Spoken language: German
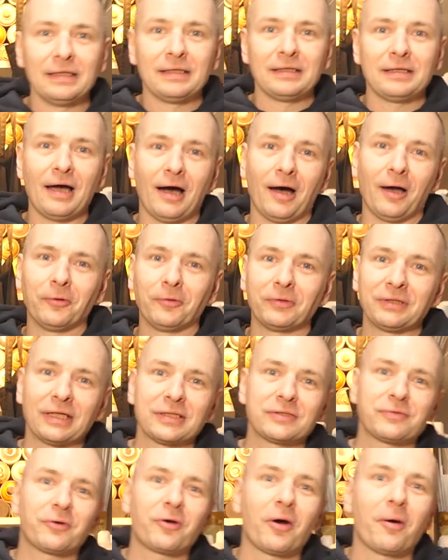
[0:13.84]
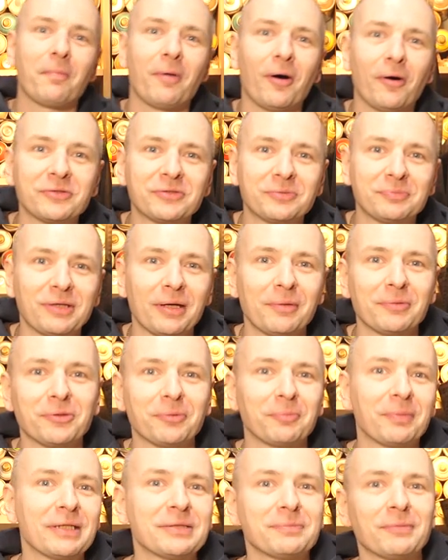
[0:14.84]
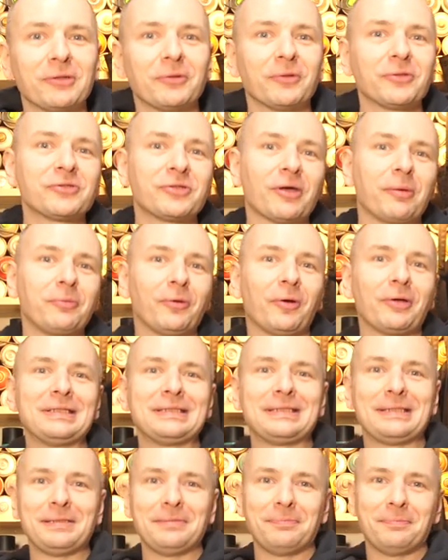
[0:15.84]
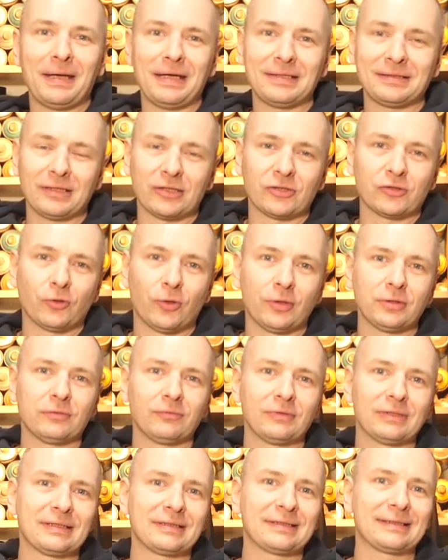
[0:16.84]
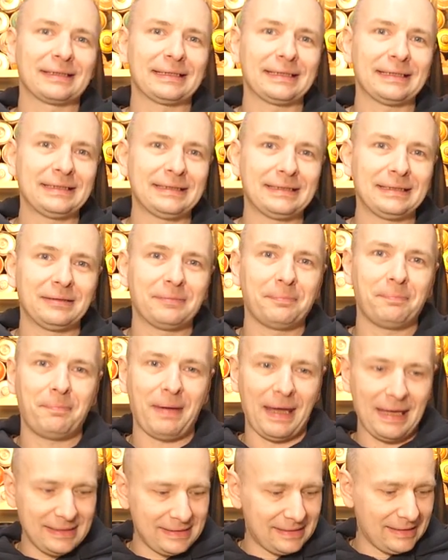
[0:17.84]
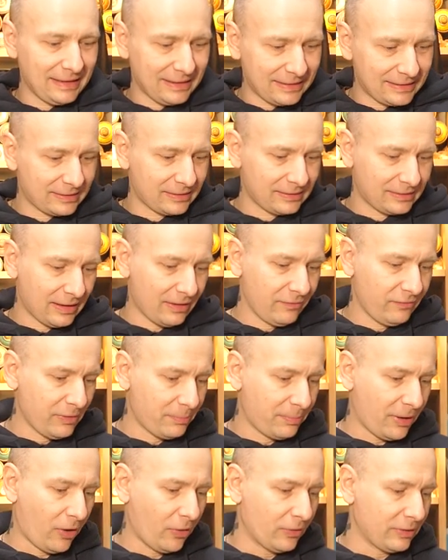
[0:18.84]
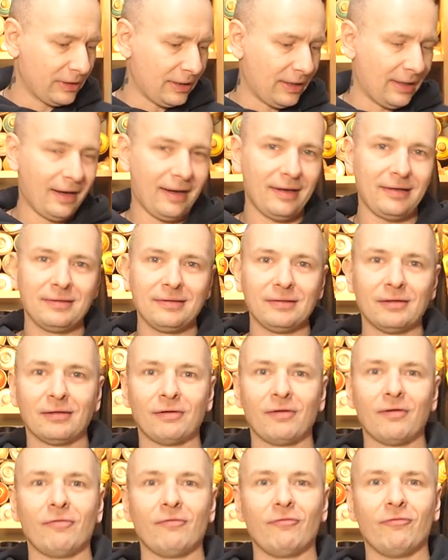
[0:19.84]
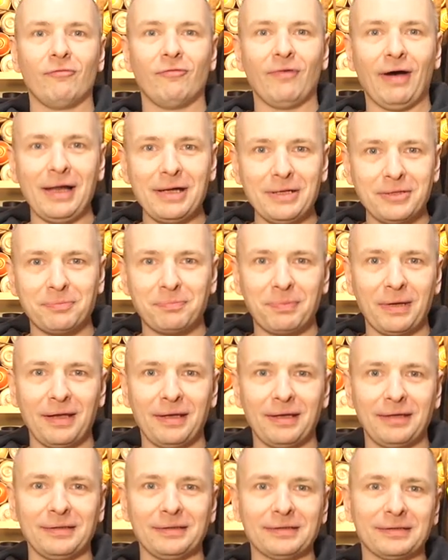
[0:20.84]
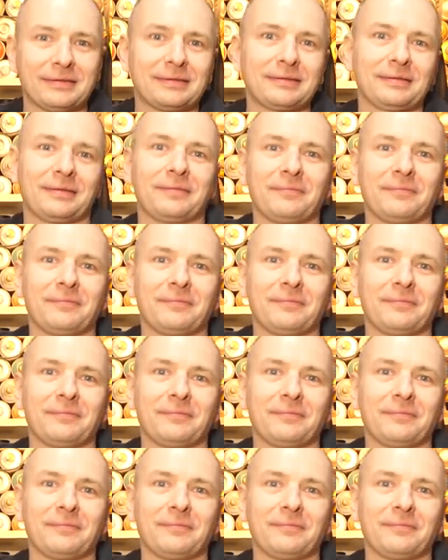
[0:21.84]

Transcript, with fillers: Ja, hallo und herzlich willkommen aus dem Tabletop Basement und zu einem neuen T-Basics. Heute wird es richtig Basics, denn wir bauen ein Waldbase.